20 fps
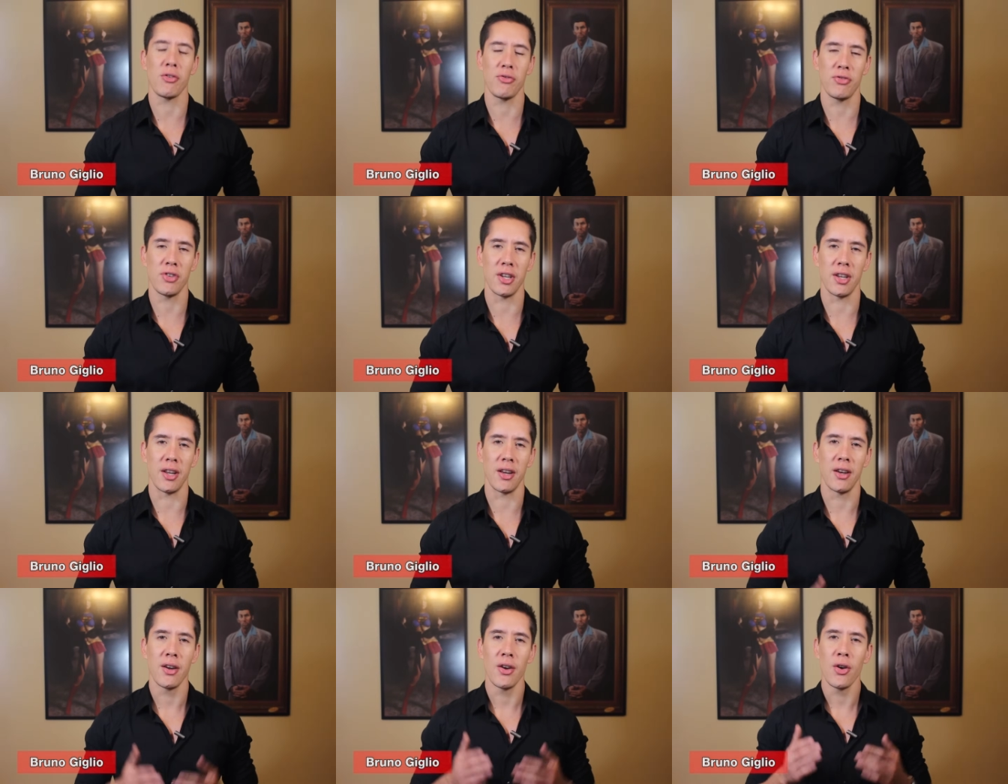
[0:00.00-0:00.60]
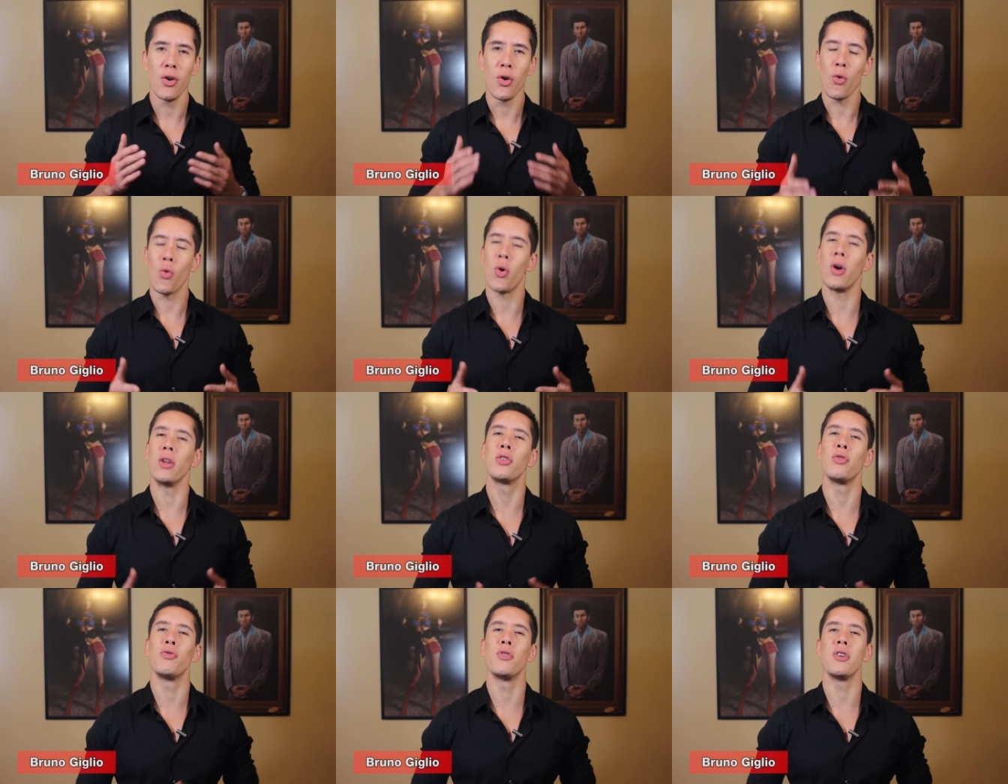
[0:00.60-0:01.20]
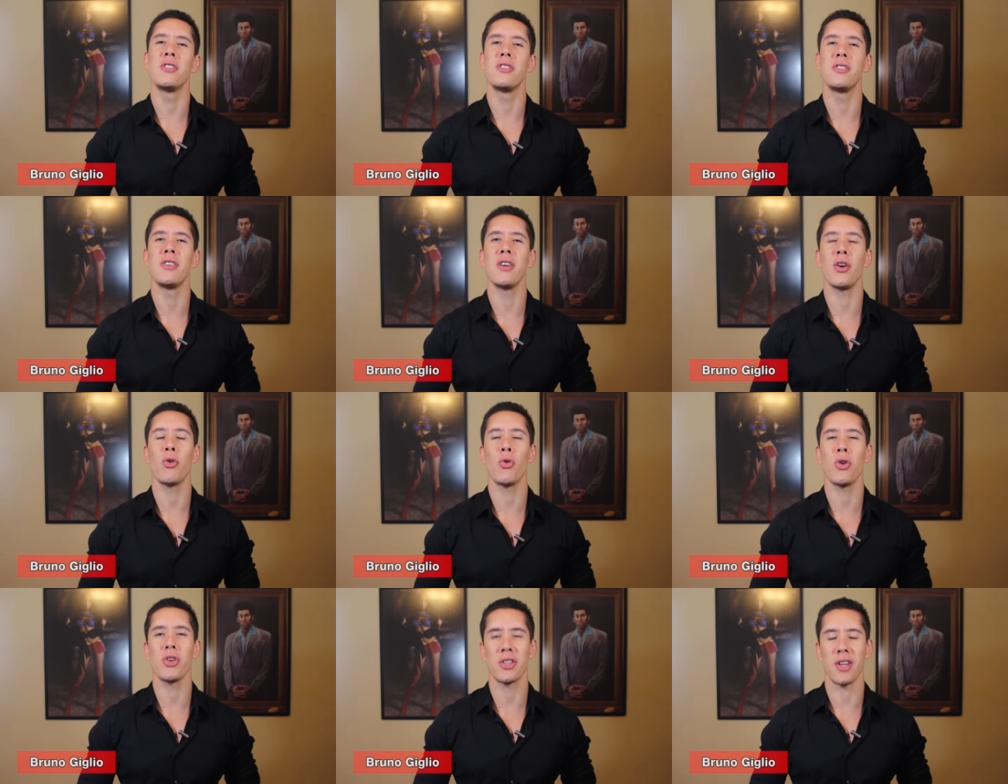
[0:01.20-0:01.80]
vida quanto
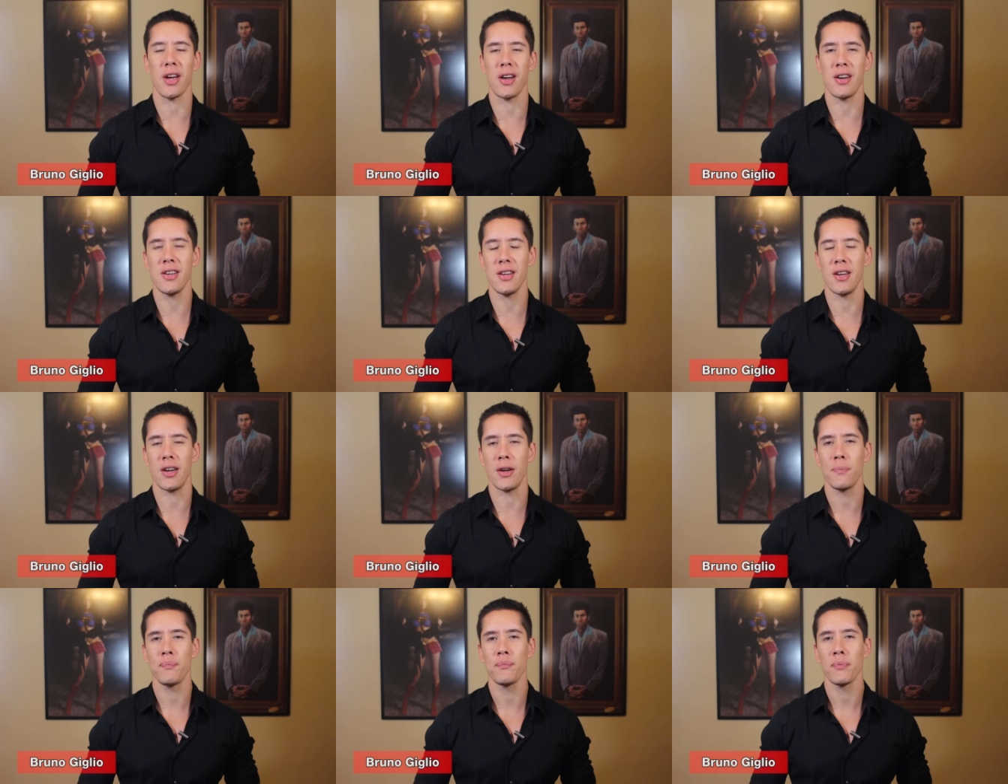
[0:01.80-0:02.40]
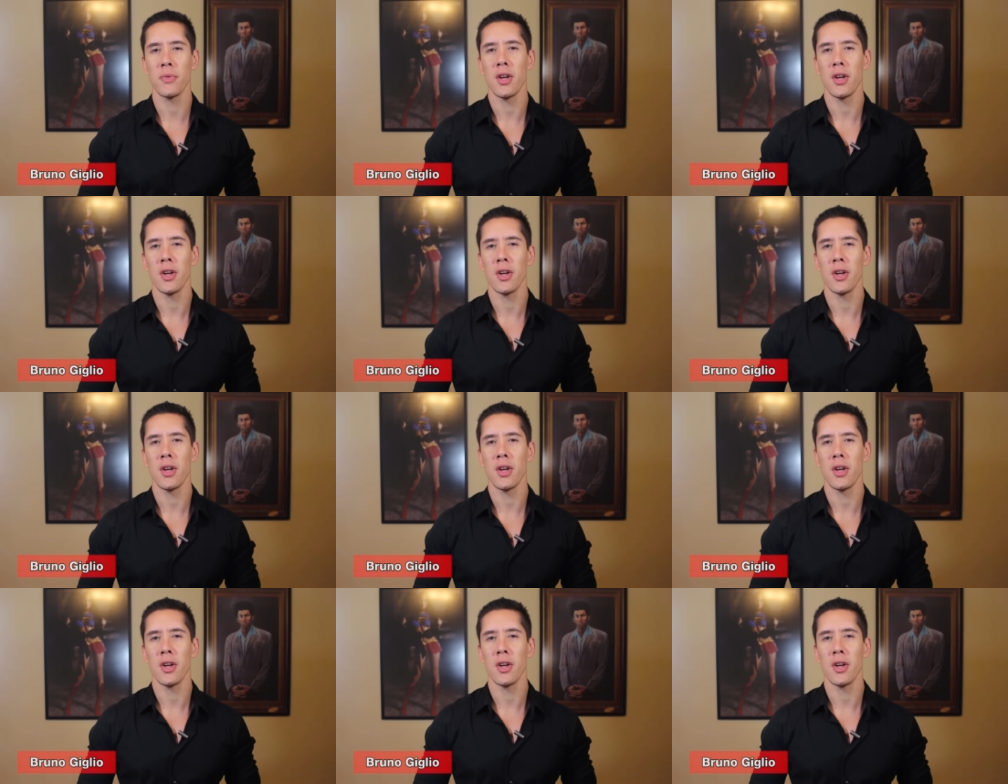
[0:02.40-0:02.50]
você gostaria?